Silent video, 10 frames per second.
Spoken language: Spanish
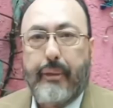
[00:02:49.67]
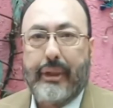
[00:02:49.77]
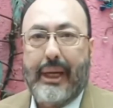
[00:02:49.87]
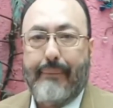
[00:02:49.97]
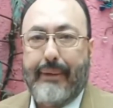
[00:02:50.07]

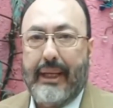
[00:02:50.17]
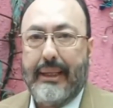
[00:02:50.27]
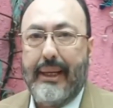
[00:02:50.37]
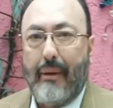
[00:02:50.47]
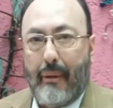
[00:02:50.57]
porque al
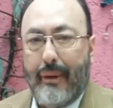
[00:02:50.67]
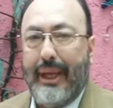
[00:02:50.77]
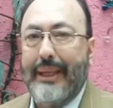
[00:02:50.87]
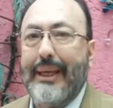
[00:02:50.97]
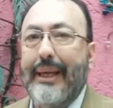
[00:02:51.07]
parecer
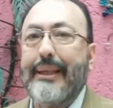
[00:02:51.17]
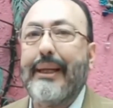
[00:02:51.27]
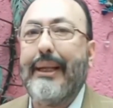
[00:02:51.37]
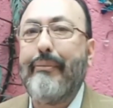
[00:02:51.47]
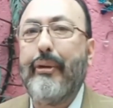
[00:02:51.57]
hoy ya
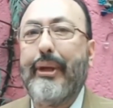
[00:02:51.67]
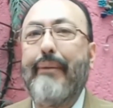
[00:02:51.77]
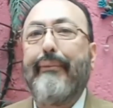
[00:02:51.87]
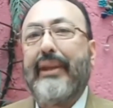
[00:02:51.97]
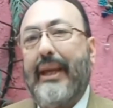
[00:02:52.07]
está de
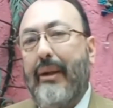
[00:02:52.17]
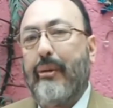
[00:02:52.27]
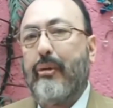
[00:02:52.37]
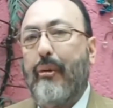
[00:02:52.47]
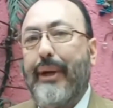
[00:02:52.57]
moda que
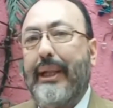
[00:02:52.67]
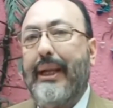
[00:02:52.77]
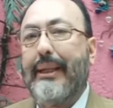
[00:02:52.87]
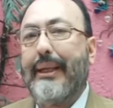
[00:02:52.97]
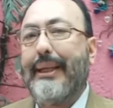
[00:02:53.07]
los
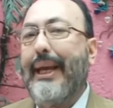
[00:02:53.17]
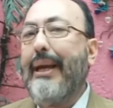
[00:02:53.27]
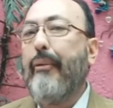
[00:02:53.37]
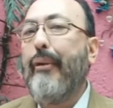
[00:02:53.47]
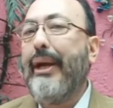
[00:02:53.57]
gobernantes
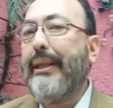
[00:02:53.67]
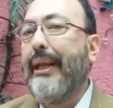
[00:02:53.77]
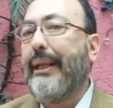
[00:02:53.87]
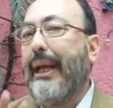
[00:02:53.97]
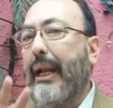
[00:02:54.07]

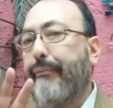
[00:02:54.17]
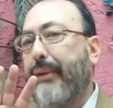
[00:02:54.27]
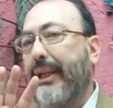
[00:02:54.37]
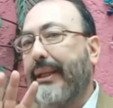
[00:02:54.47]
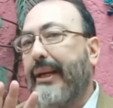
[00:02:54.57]
encuentren el
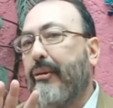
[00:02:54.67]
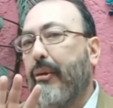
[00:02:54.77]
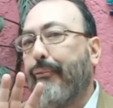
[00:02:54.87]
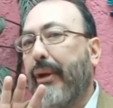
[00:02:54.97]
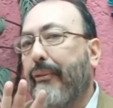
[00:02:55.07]

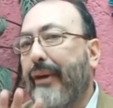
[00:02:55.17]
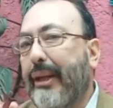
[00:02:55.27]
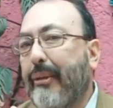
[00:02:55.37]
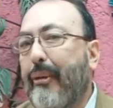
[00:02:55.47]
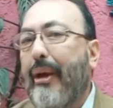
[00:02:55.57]
pretexto
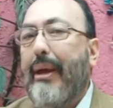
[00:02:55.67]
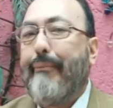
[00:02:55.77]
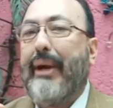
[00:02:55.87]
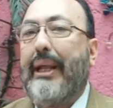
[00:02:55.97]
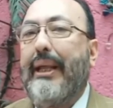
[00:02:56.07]
perfecto
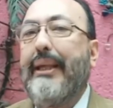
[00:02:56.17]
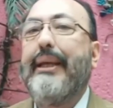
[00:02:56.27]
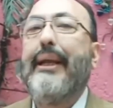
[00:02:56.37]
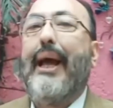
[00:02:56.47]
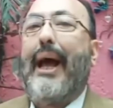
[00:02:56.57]
para
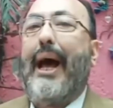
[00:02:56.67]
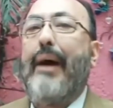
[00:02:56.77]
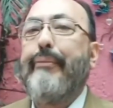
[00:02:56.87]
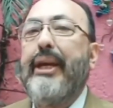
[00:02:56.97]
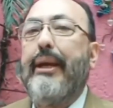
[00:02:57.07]
decir
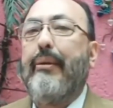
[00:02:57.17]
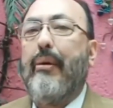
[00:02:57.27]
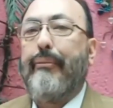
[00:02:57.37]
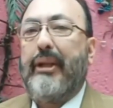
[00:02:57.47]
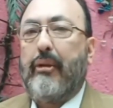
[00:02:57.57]
a mí
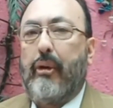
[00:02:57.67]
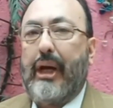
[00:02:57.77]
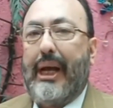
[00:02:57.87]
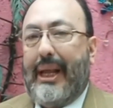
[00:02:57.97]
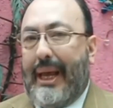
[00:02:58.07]
no me
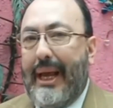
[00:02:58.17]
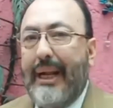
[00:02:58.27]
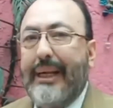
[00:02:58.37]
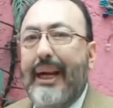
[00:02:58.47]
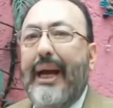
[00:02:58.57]
toca.
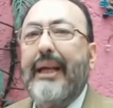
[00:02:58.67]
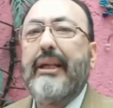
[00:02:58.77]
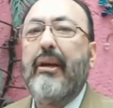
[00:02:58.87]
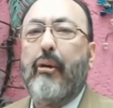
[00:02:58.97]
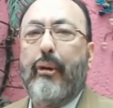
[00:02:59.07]
El
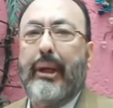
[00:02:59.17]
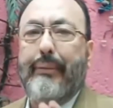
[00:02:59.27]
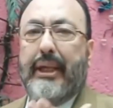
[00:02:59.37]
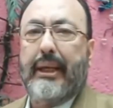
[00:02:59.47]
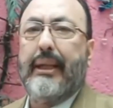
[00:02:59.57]
clásico de
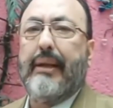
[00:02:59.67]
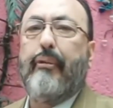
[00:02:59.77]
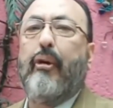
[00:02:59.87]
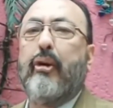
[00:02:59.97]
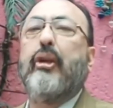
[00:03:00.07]
Vicente
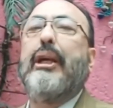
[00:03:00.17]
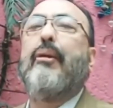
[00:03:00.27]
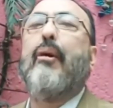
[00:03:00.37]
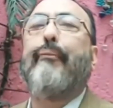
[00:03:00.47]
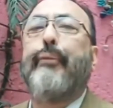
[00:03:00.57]
Fox y
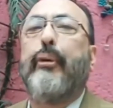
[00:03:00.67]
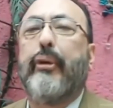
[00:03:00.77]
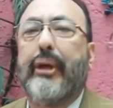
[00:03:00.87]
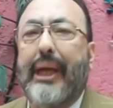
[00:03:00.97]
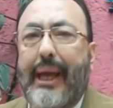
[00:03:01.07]
yo por